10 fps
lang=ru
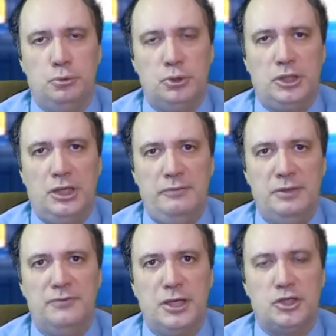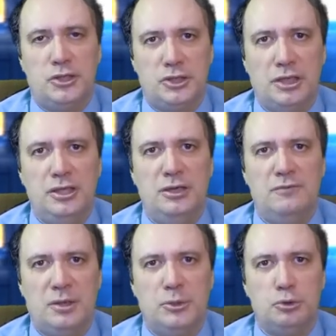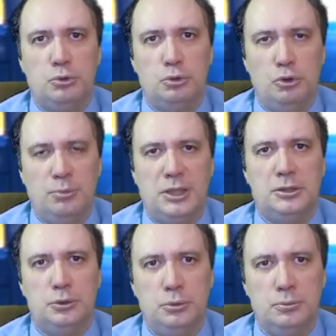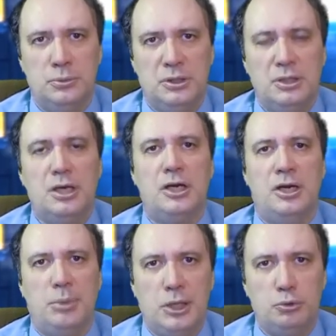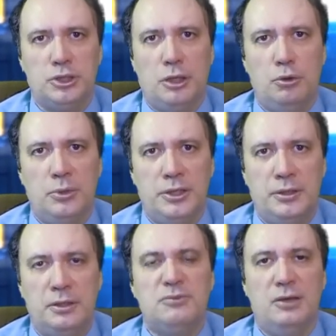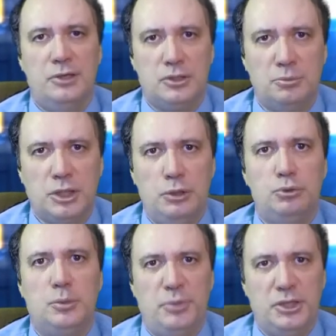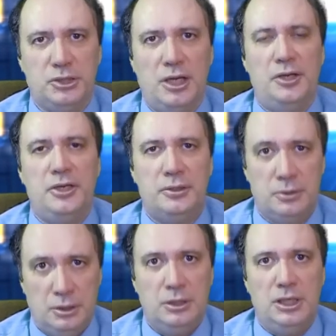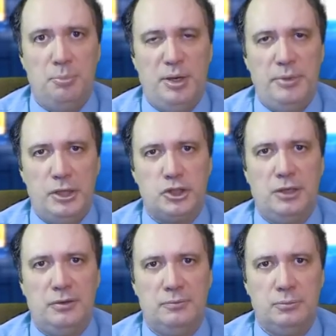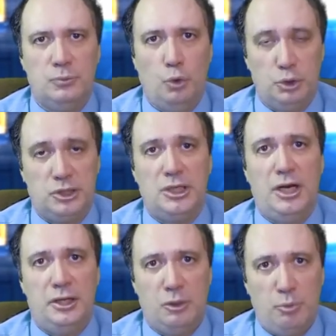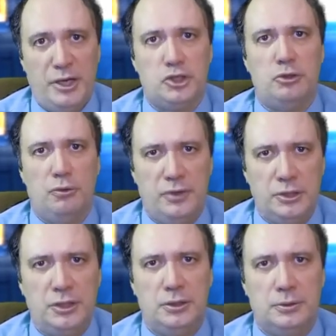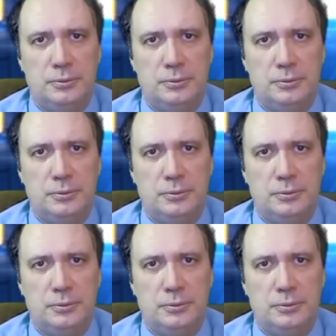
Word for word: установить в нашей стране информационную блокаду, как она была установлена в Советском Союзе при Сталине и при Брежневе, от Сталина до Брежнева вернее.